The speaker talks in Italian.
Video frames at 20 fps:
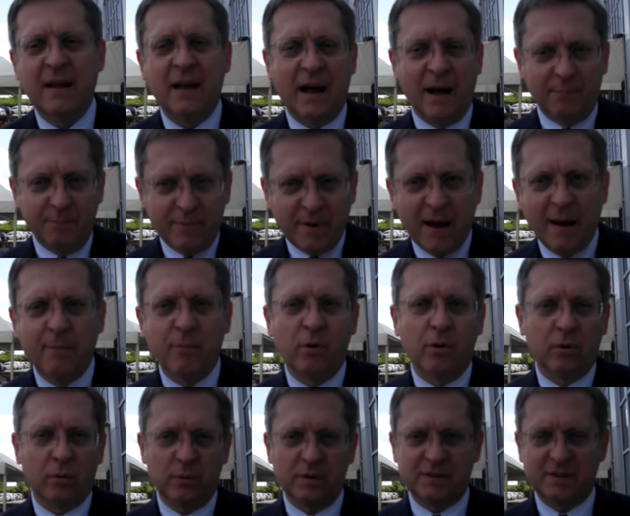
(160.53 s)

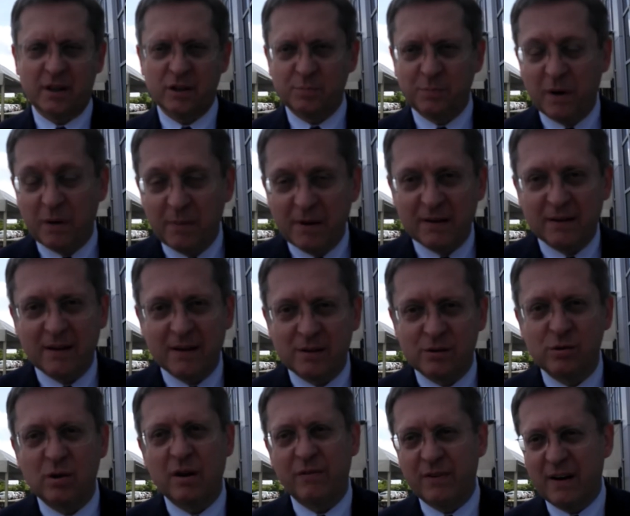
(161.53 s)
Abbiamo questa
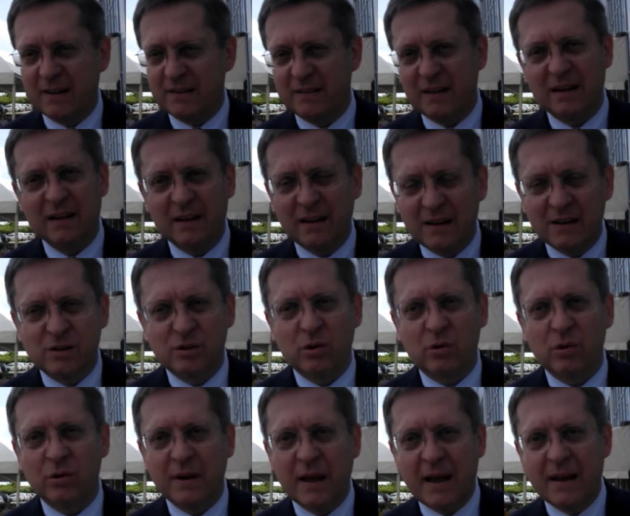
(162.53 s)
sperimentazione fatta
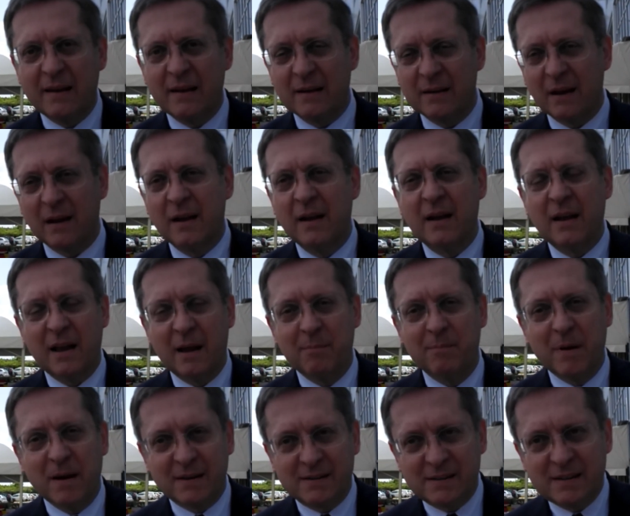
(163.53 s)
all'inizio con Enel e
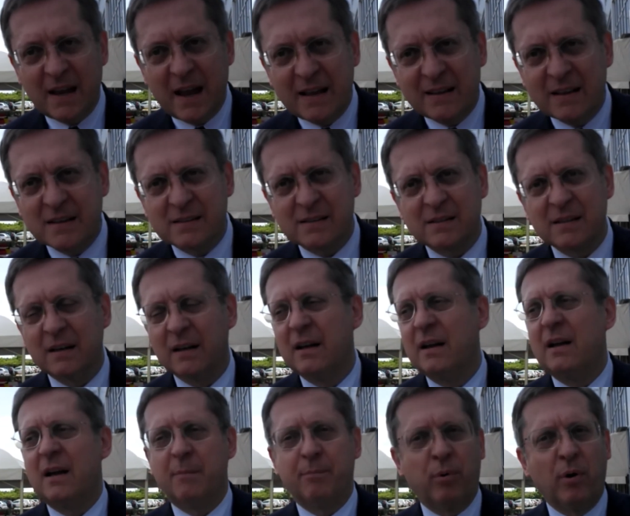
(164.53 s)
Mercedes,
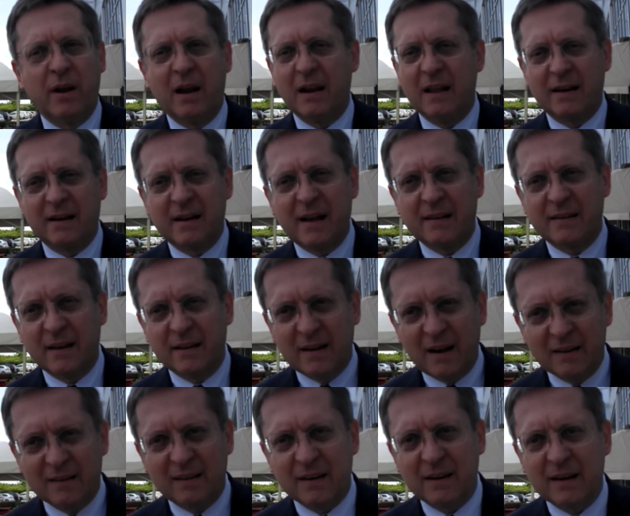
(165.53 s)
poi allargata ad
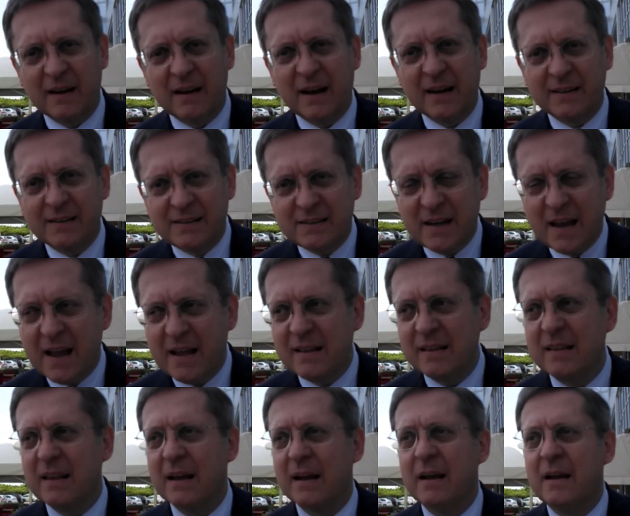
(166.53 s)
altre
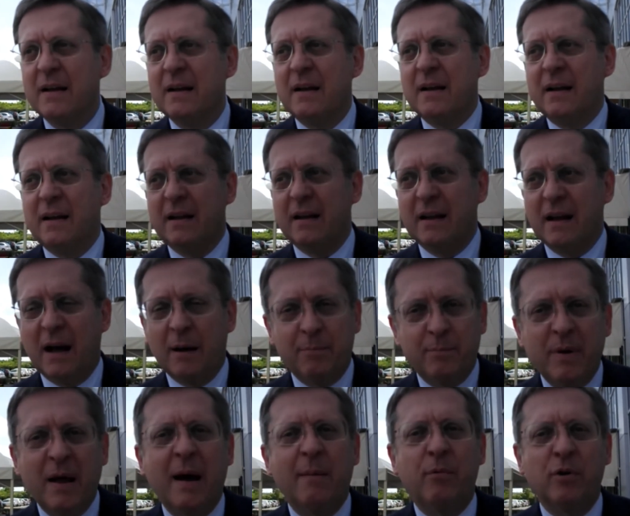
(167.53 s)
aziende, eh,
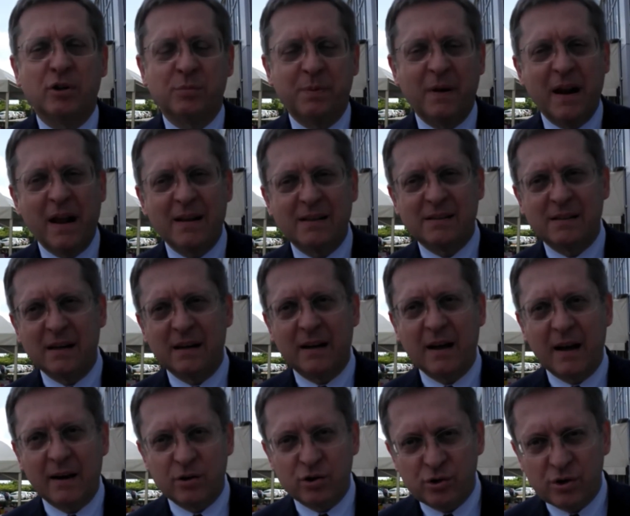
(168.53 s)
abbiamo esperienze di
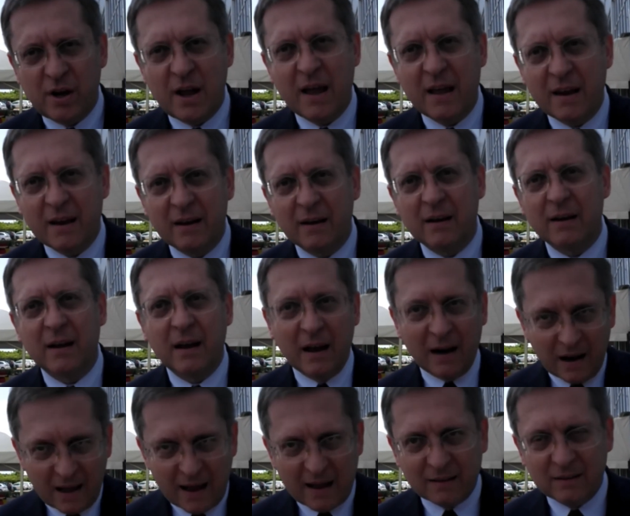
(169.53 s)
car sharing
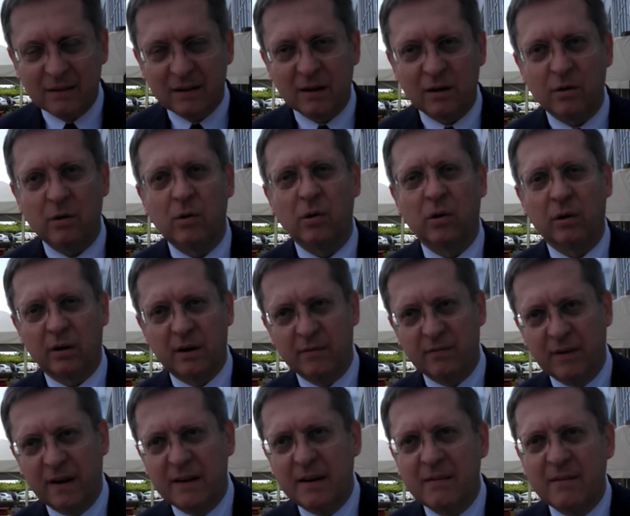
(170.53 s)
elettrico che
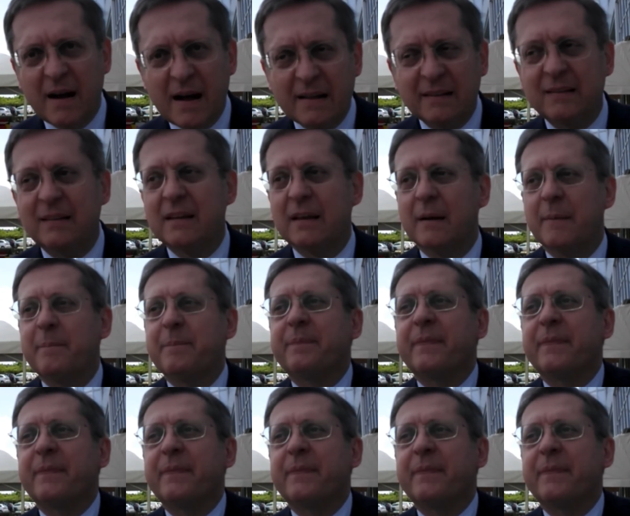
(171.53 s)
vanno avanti.